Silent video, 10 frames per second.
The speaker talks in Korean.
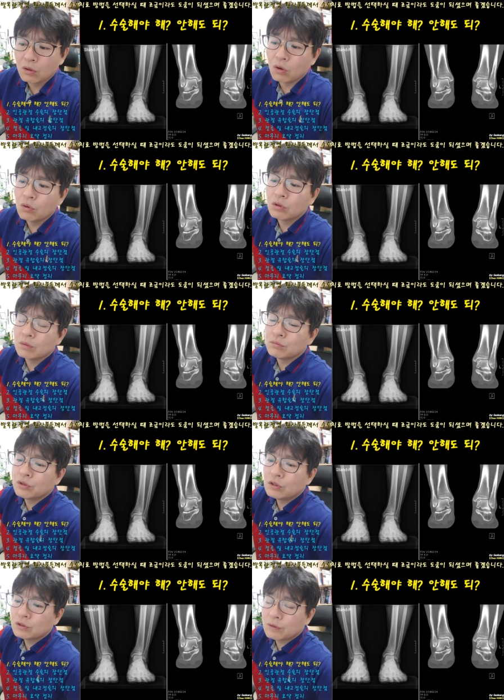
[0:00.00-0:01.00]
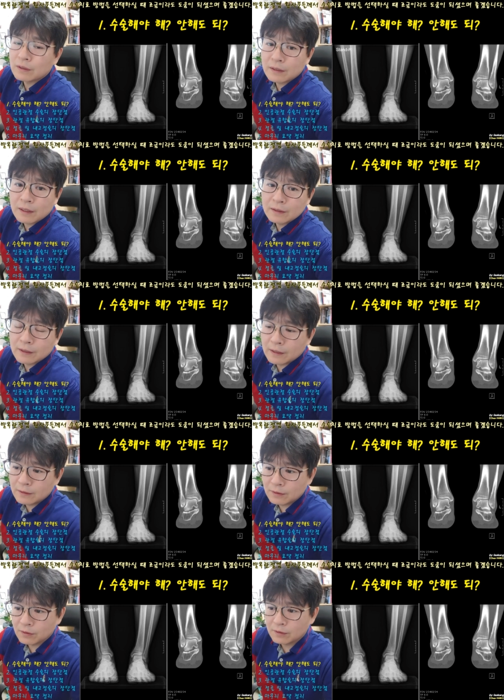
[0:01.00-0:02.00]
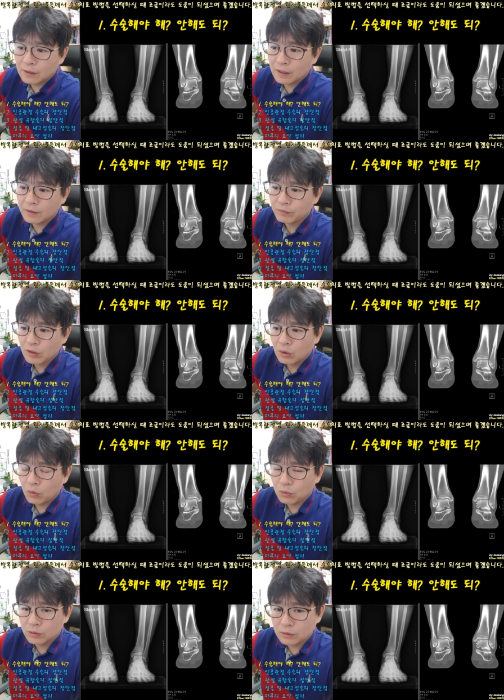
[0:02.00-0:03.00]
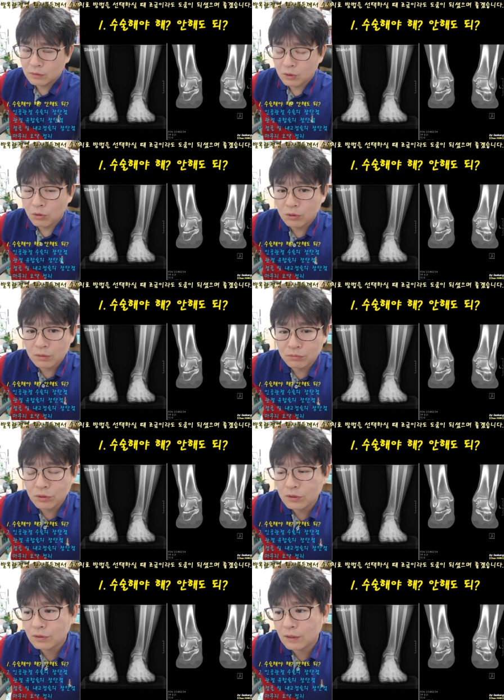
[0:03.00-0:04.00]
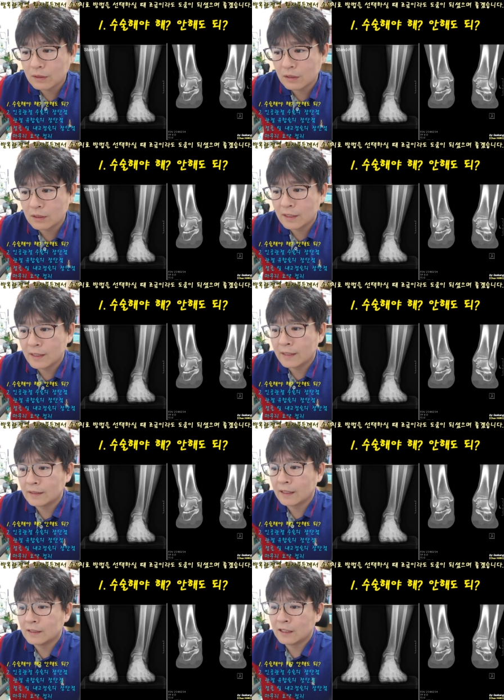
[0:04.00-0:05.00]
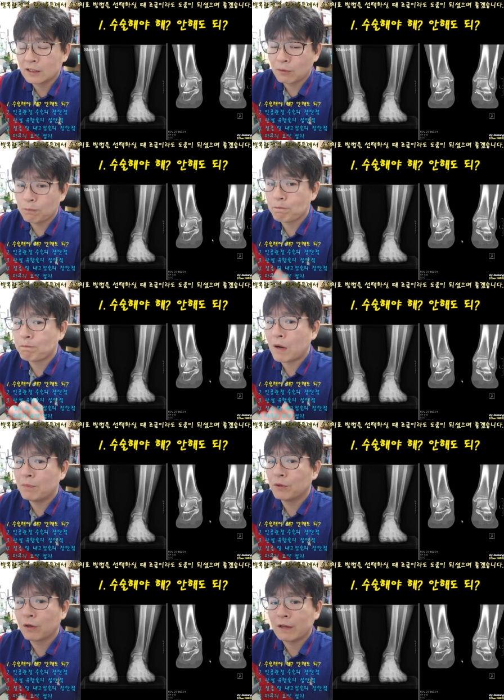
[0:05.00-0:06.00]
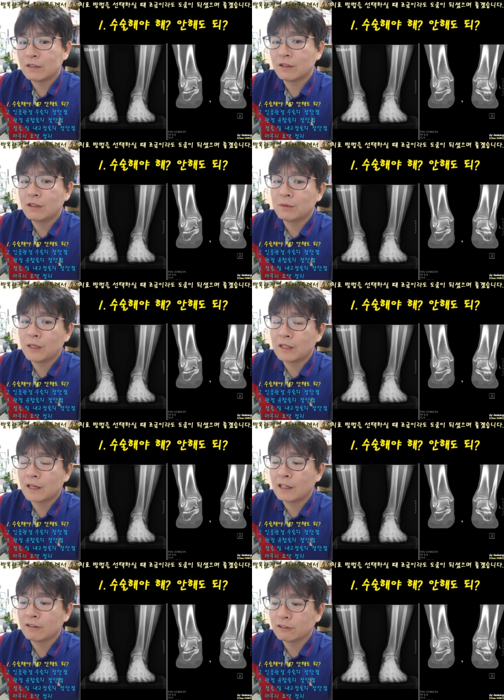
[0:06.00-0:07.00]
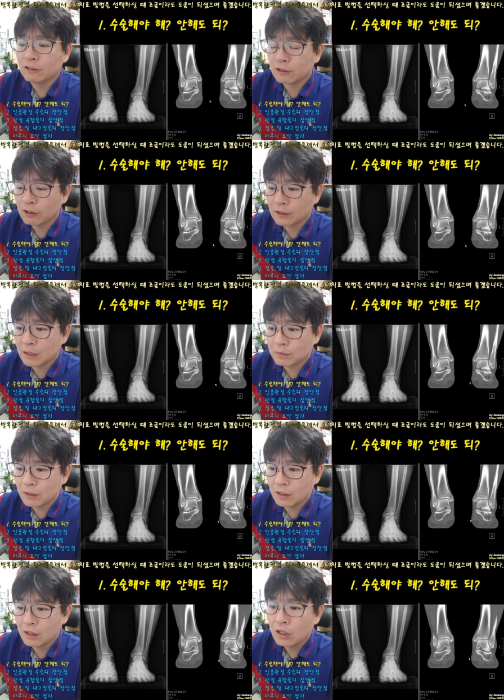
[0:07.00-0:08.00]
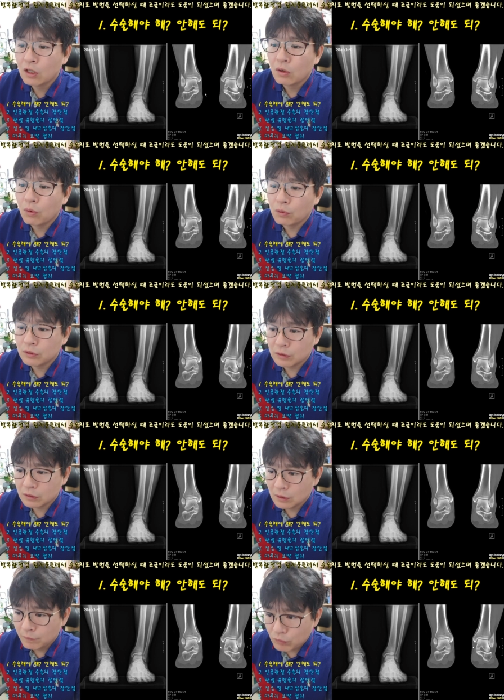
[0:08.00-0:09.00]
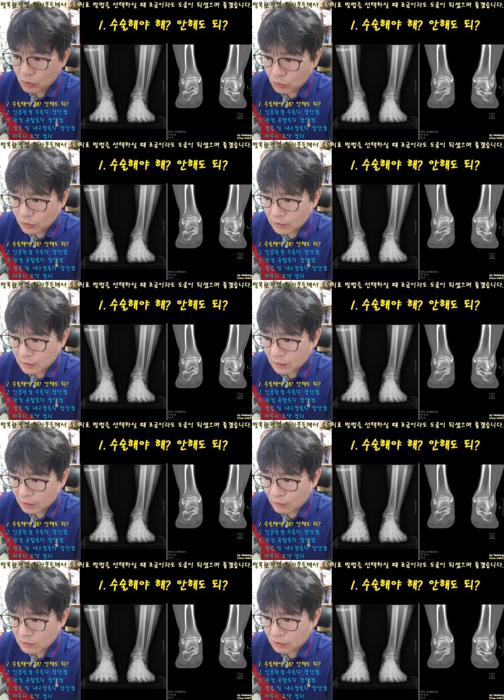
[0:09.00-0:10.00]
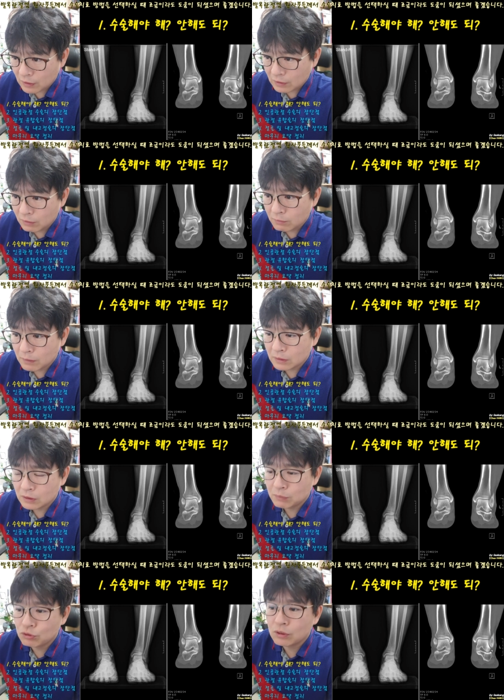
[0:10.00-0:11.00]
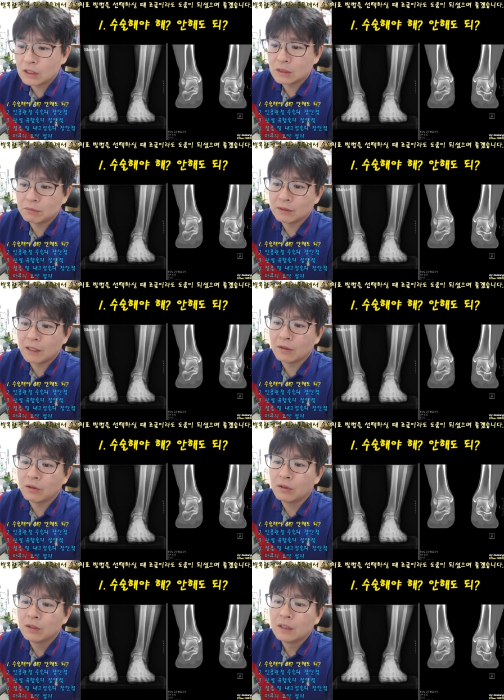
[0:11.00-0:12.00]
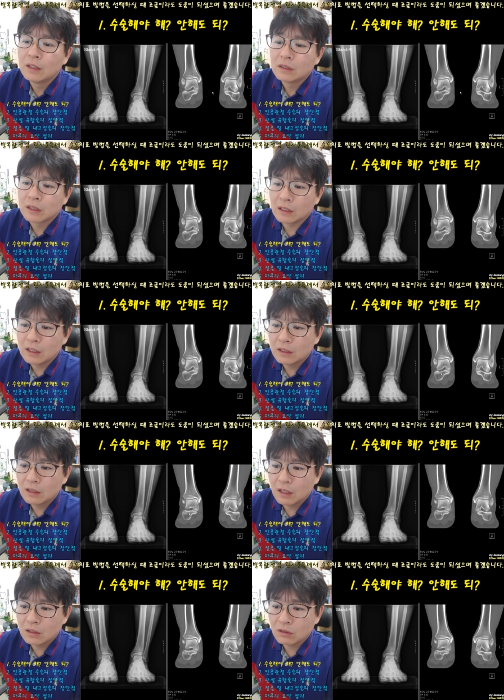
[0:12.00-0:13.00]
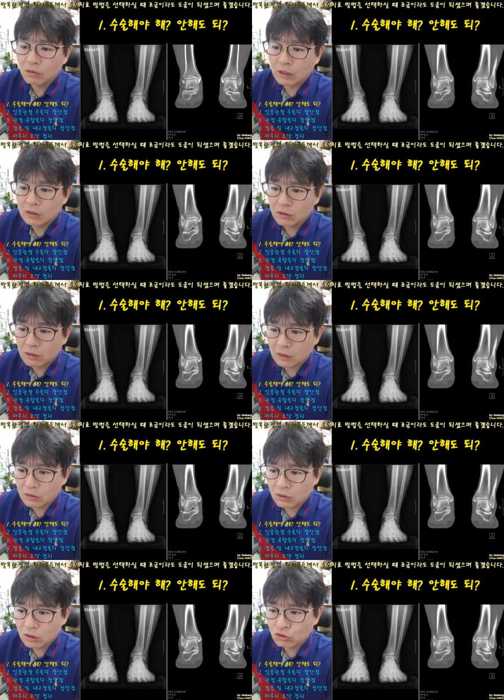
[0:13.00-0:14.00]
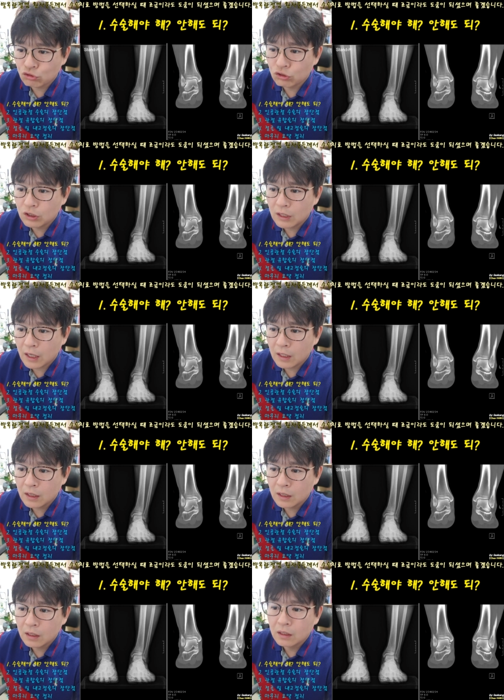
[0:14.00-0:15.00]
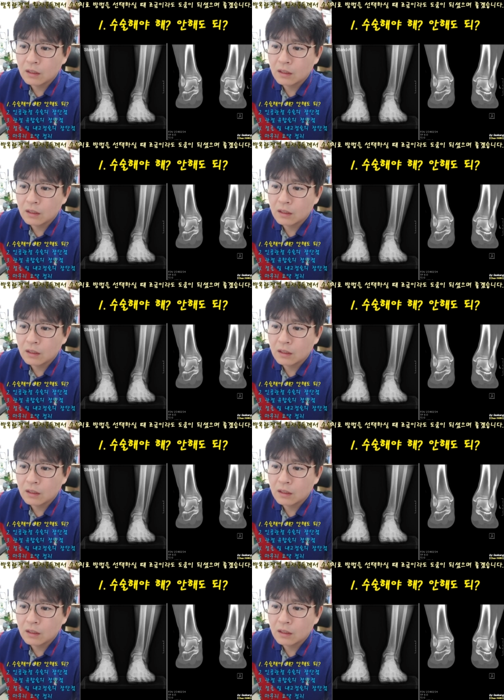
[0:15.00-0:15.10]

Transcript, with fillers: 거골의 무혈성 괴사라는 게 있는 건데 오늘은 고골의 무혈성 괴사를 얘기하는 게아니냐고 발목의 관절염을 얘기하는 거기 때문에 오늘은 여기에다가 이 관절 간격만 집중하시면 돼요 자 이렇게 해서 관절 간격이 균일한